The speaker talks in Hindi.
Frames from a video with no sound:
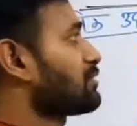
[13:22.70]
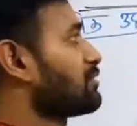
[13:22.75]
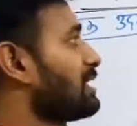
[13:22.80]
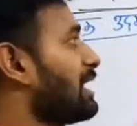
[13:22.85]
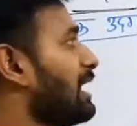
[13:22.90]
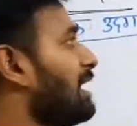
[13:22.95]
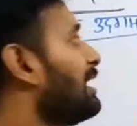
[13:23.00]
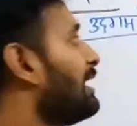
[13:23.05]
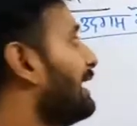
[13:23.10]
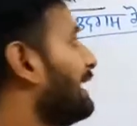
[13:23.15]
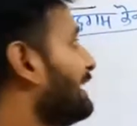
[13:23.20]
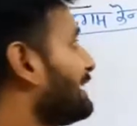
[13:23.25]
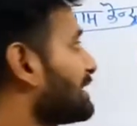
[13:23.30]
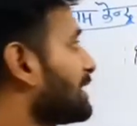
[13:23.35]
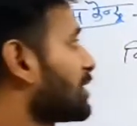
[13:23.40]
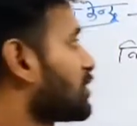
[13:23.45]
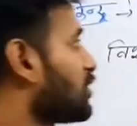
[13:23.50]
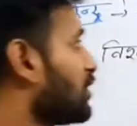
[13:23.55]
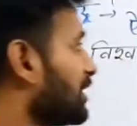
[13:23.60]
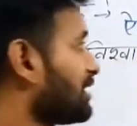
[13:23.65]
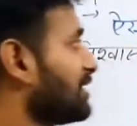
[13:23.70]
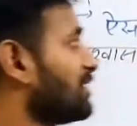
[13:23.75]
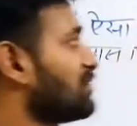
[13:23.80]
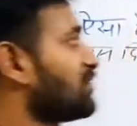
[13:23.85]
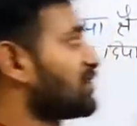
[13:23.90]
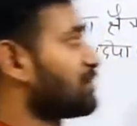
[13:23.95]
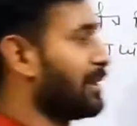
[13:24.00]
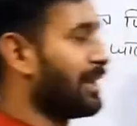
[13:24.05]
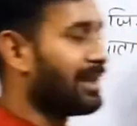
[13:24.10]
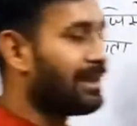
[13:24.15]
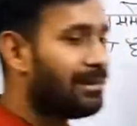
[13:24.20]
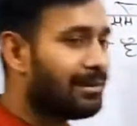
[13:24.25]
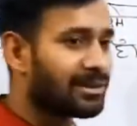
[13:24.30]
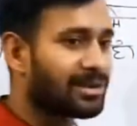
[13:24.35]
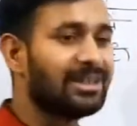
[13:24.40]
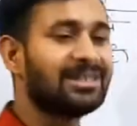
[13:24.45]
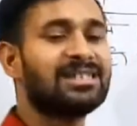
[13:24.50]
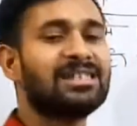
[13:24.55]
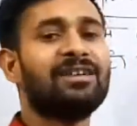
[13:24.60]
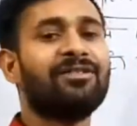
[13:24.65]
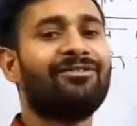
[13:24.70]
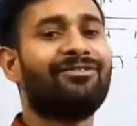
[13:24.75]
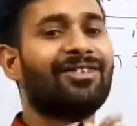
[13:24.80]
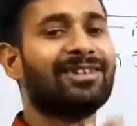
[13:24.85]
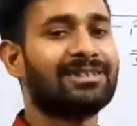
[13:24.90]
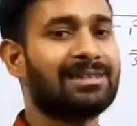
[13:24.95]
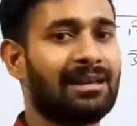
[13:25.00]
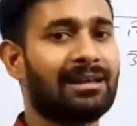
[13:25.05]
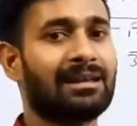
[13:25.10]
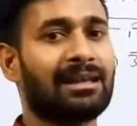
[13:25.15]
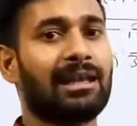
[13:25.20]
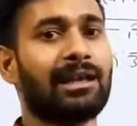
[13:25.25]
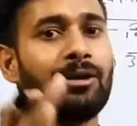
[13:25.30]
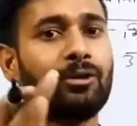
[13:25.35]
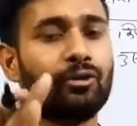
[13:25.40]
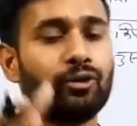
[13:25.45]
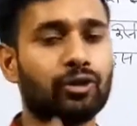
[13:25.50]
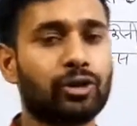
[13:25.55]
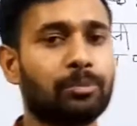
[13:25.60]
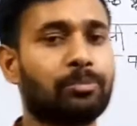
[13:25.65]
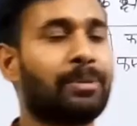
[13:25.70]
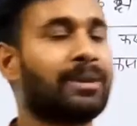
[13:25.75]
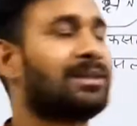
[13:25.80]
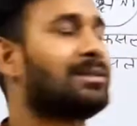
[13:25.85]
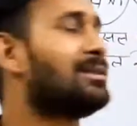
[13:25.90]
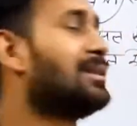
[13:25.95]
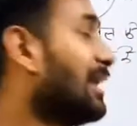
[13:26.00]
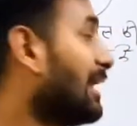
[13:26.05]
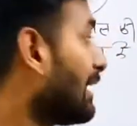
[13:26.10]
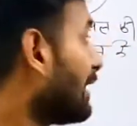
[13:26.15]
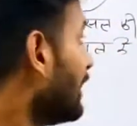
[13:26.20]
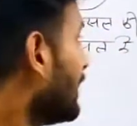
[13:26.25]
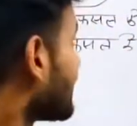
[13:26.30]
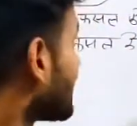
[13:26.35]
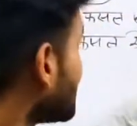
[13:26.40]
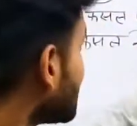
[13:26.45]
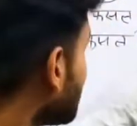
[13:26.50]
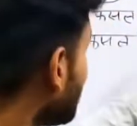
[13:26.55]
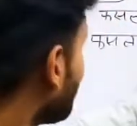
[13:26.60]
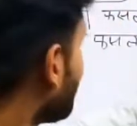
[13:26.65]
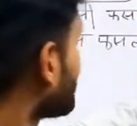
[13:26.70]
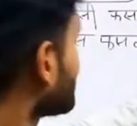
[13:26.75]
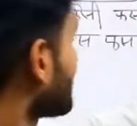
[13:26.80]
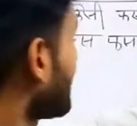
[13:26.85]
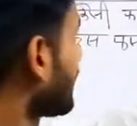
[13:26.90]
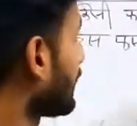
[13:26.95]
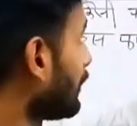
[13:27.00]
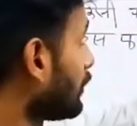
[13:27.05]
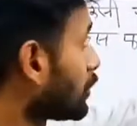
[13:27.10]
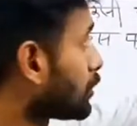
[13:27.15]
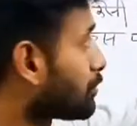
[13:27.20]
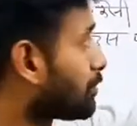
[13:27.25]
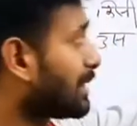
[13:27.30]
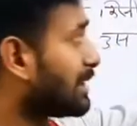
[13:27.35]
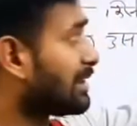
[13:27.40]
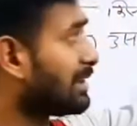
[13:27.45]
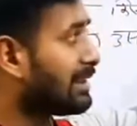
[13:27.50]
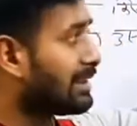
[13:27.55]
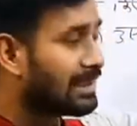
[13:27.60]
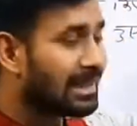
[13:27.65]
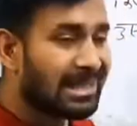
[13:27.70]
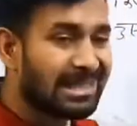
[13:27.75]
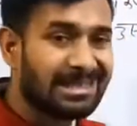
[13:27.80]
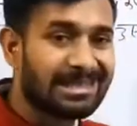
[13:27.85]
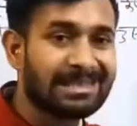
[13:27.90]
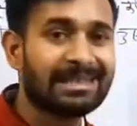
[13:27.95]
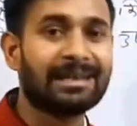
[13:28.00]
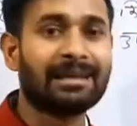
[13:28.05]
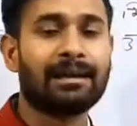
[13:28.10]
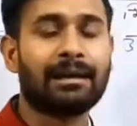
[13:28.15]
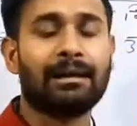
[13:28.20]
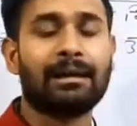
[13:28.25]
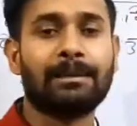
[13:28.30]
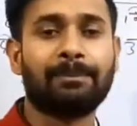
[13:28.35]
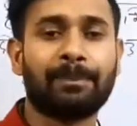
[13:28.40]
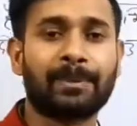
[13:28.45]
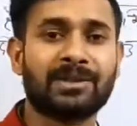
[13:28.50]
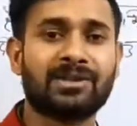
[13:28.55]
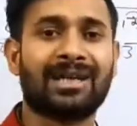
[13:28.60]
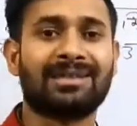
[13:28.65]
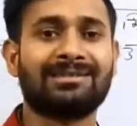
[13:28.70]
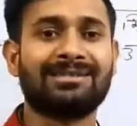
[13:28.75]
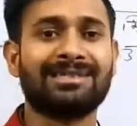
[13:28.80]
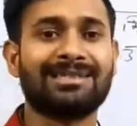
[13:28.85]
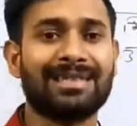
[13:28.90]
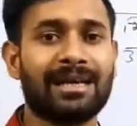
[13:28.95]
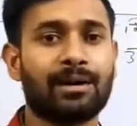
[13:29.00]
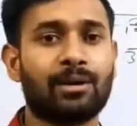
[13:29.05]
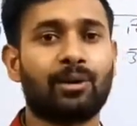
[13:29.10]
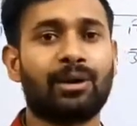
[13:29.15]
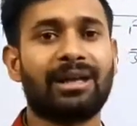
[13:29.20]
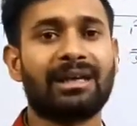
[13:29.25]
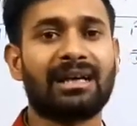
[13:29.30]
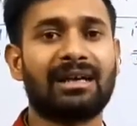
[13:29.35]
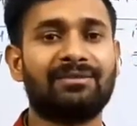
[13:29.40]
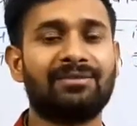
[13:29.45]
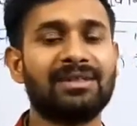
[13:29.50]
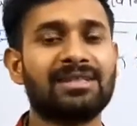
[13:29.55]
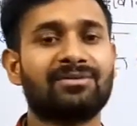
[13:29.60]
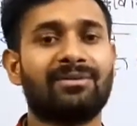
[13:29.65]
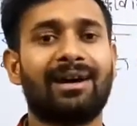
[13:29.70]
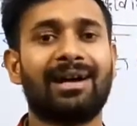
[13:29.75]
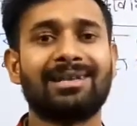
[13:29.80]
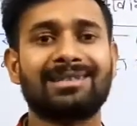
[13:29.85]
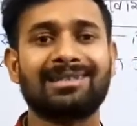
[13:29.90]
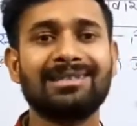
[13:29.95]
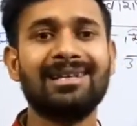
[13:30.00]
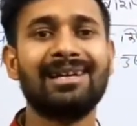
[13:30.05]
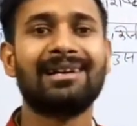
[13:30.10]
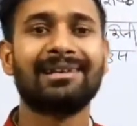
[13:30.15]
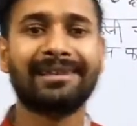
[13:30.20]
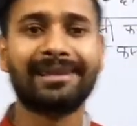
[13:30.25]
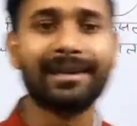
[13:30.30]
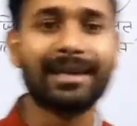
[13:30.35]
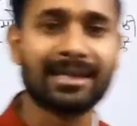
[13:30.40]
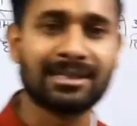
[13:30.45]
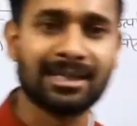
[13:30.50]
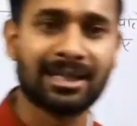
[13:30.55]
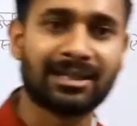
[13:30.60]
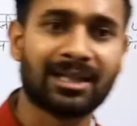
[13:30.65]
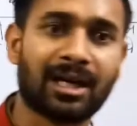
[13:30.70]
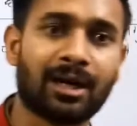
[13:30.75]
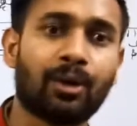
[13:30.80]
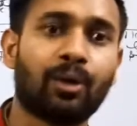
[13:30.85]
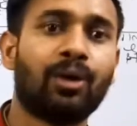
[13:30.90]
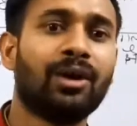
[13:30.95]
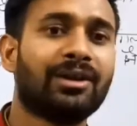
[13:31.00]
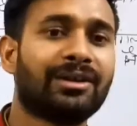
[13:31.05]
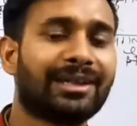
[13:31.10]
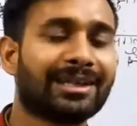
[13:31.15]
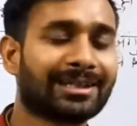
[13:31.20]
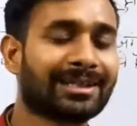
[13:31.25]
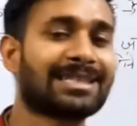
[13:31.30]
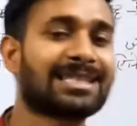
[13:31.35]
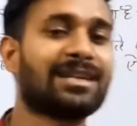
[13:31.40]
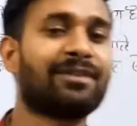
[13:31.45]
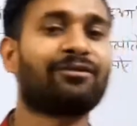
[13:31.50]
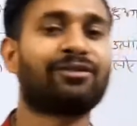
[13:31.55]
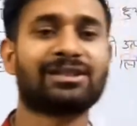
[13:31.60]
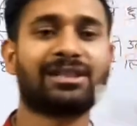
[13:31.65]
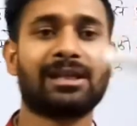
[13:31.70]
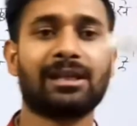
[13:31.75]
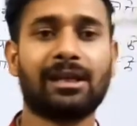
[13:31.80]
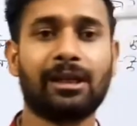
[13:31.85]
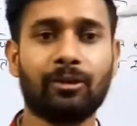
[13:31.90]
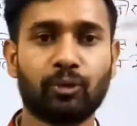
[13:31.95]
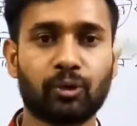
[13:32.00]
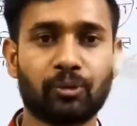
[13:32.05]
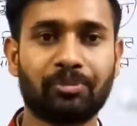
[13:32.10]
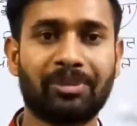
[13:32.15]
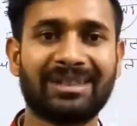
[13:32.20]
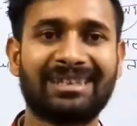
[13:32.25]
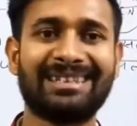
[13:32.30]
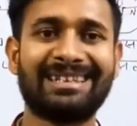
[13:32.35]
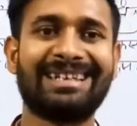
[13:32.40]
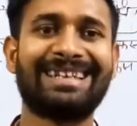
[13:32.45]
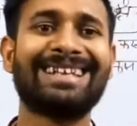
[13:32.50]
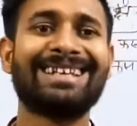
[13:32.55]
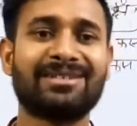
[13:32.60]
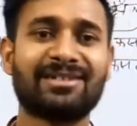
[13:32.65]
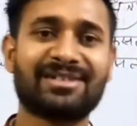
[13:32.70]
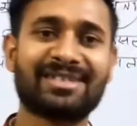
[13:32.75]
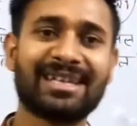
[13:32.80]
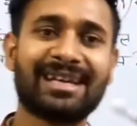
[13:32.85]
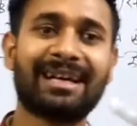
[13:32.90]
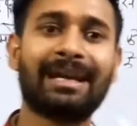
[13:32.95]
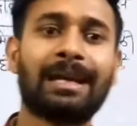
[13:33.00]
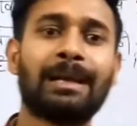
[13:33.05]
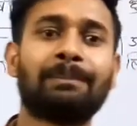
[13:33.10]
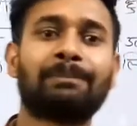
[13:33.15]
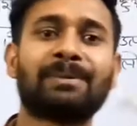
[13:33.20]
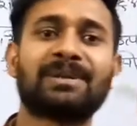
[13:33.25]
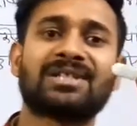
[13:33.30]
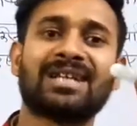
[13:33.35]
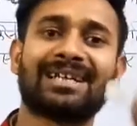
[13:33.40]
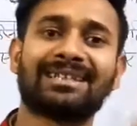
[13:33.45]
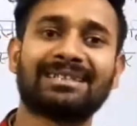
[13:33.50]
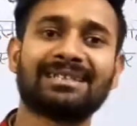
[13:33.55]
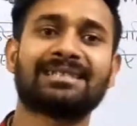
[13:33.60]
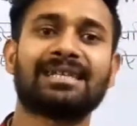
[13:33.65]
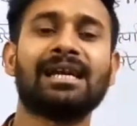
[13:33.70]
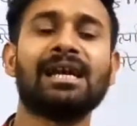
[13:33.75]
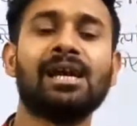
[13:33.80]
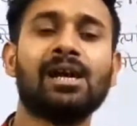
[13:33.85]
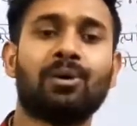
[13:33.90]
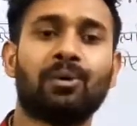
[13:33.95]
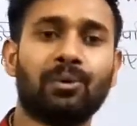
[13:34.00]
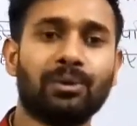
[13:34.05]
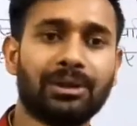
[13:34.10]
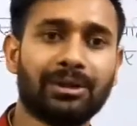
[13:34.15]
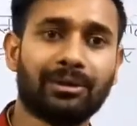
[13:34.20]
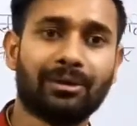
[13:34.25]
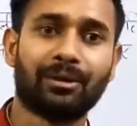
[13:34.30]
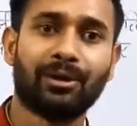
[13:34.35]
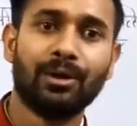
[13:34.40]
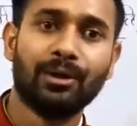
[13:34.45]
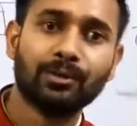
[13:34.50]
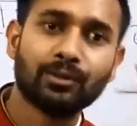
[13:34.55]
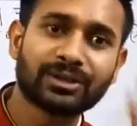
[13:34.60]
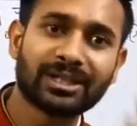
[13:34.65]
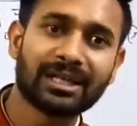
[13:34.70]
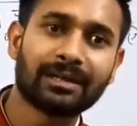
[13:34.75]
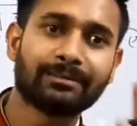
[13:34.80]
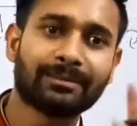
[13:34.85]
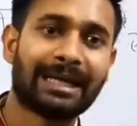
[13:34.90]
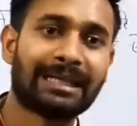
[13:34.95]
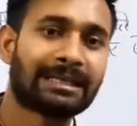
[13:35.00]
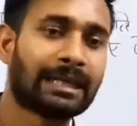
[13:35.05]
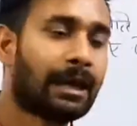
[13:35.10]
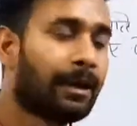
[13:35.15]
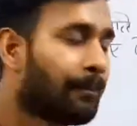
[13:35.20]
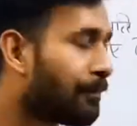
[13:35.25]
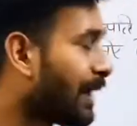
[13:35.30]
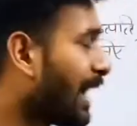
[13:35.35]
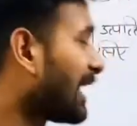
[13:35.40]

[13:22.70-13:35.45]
सुनना ऐसा क्षेत्र जिसमें किसी फसल की उत्पत्ति किसी फसल की उत्पत्ति जंगली प्रजाति से होने का विश्वास किया जाता हो या किसी फसल की उत्पत्ति जंगली प्रजाति से हुई हो उसे हम कहते हैं